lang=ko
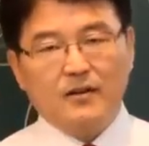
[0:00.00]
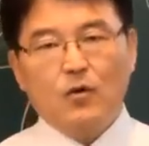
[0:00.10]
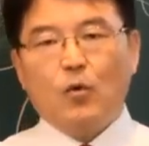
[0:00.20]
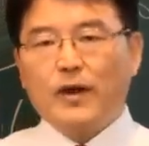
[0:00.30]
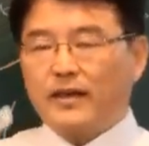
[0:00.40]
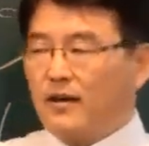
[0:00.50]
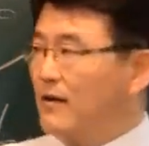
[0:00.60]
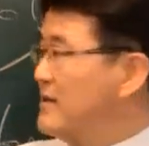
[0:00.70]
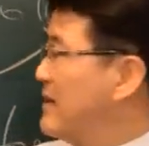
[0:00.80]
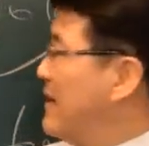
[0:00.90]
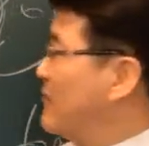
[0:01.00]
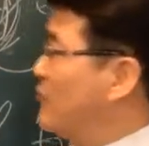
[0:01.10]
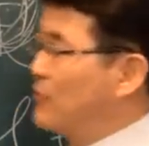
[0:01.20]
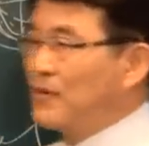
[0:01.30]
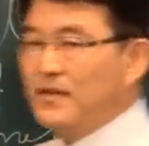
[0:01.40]
올해 경자에
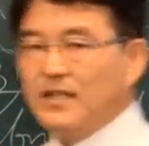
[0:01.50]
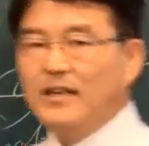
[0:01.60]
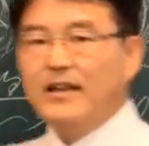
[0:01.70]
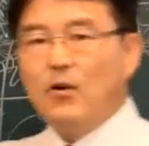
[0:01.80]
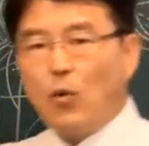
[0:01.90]
들어오는 것이